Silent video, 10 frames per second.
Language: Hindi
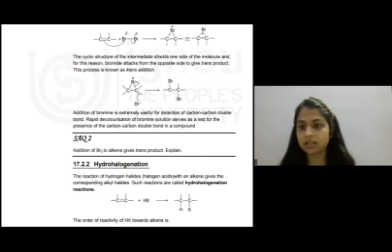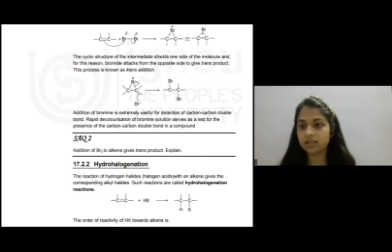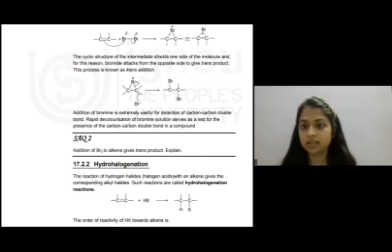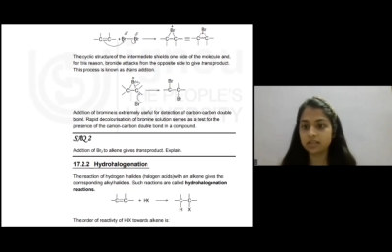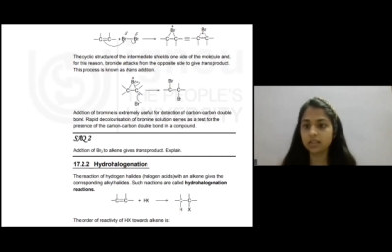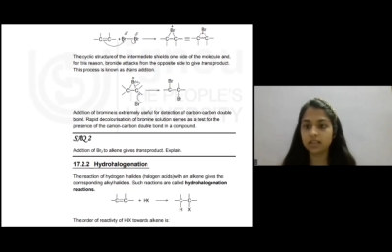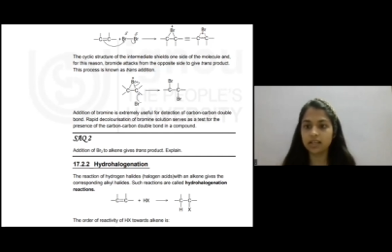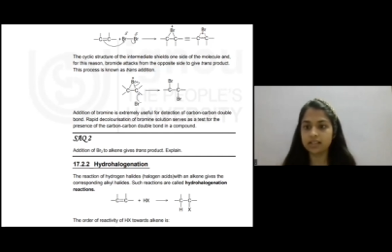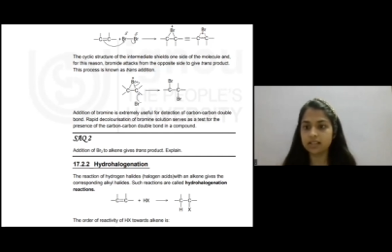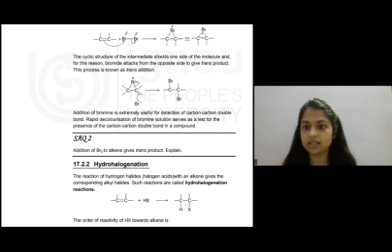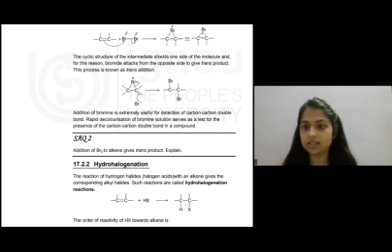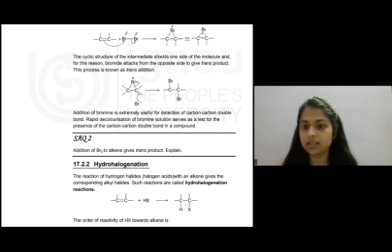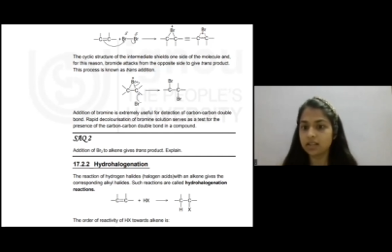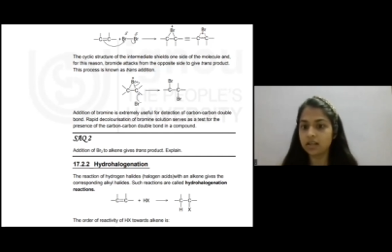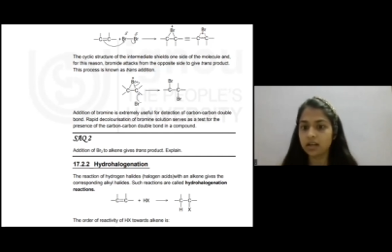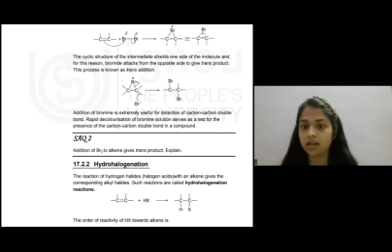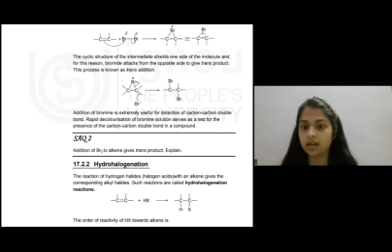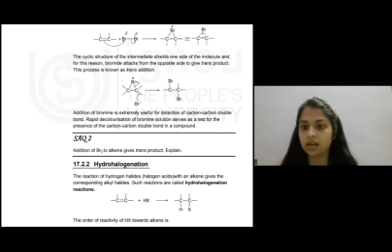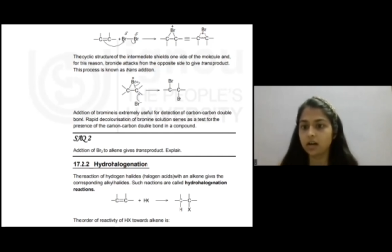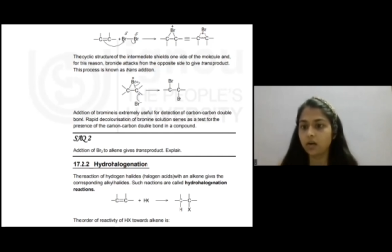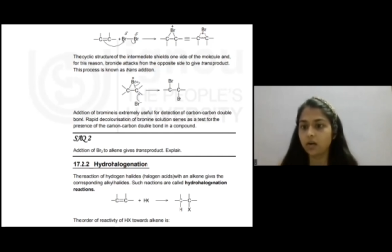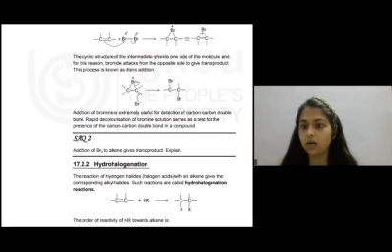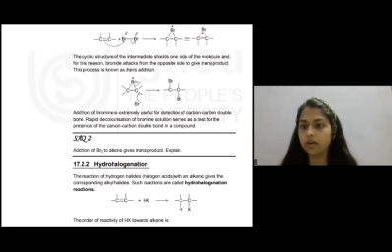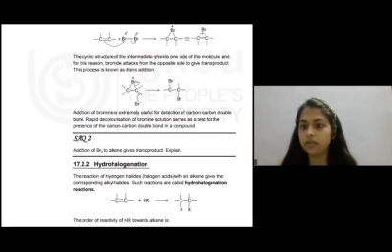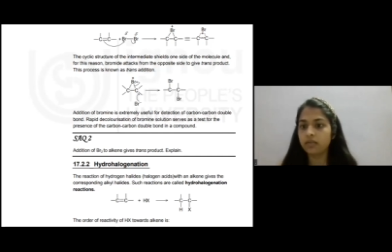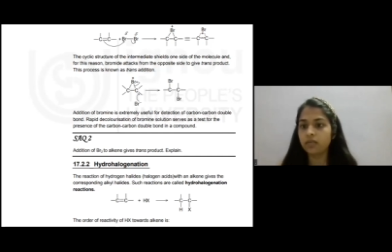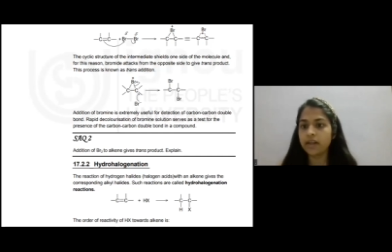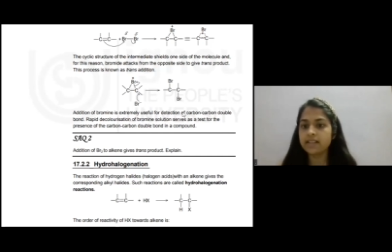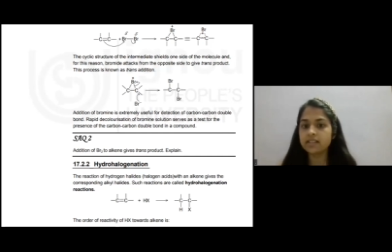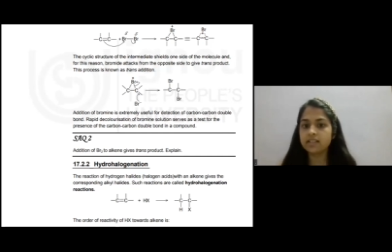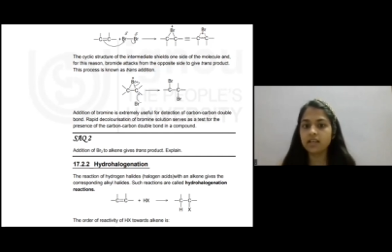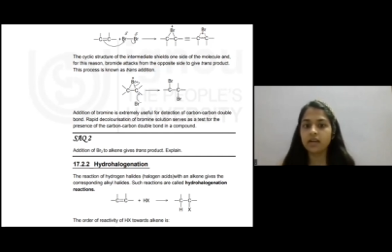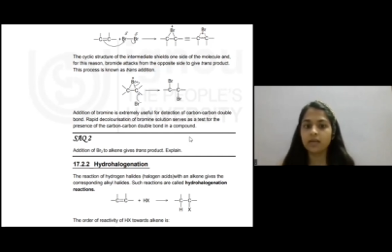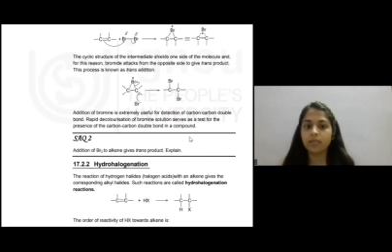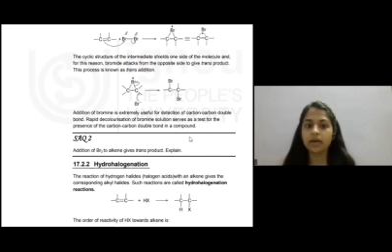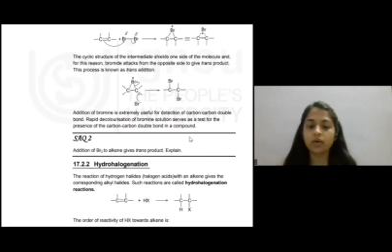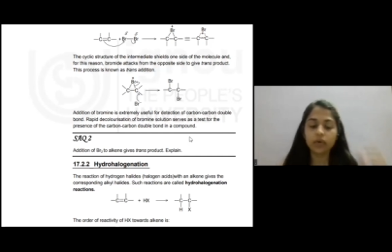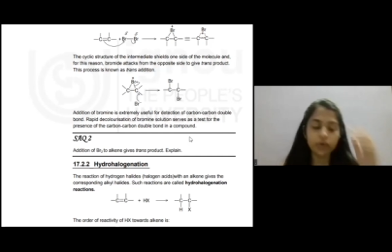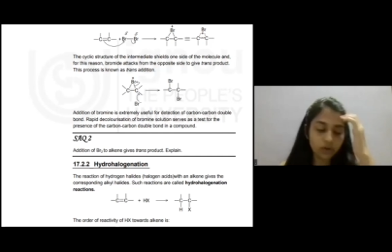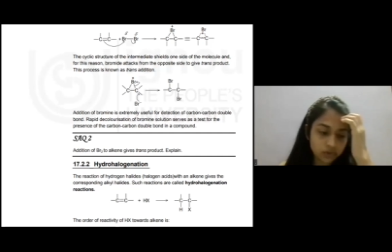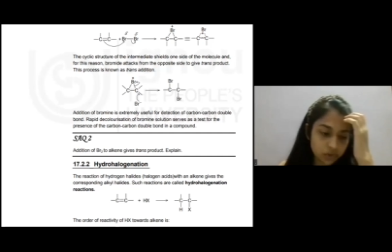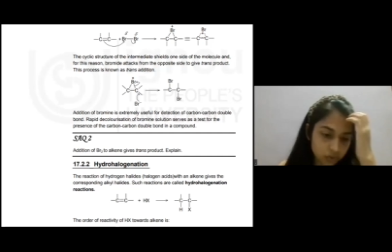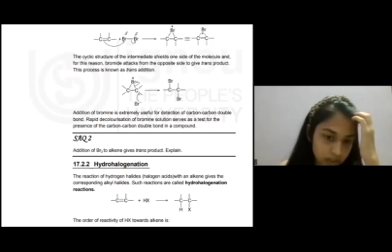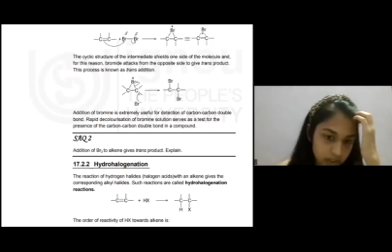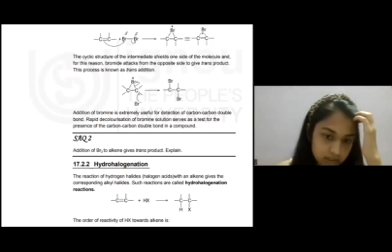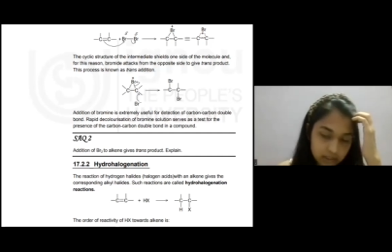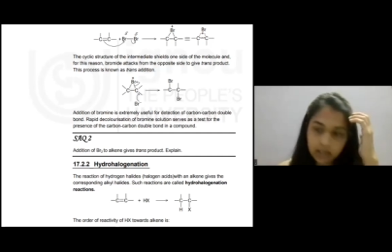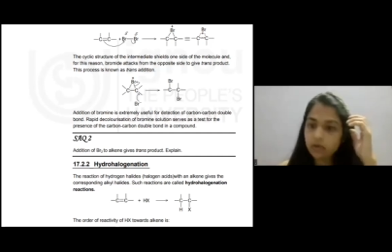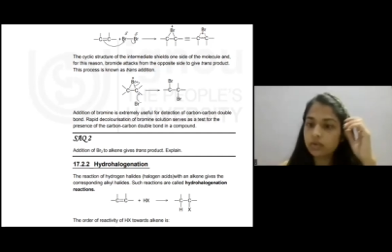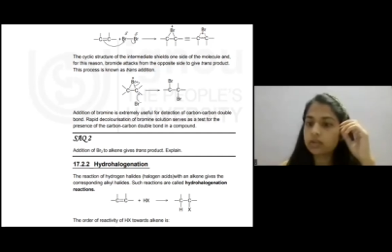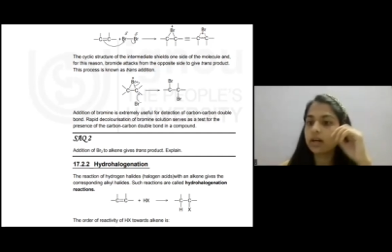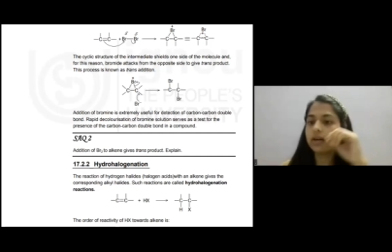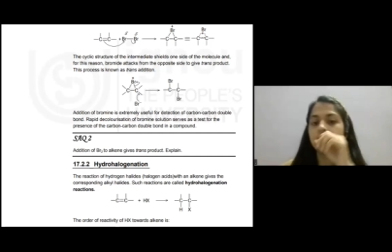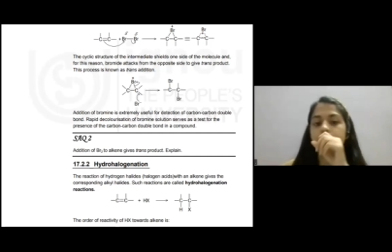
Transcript: yes. यस yes. और नैन्सी ये मार्कोनिकोव रूल किसके लिए होता है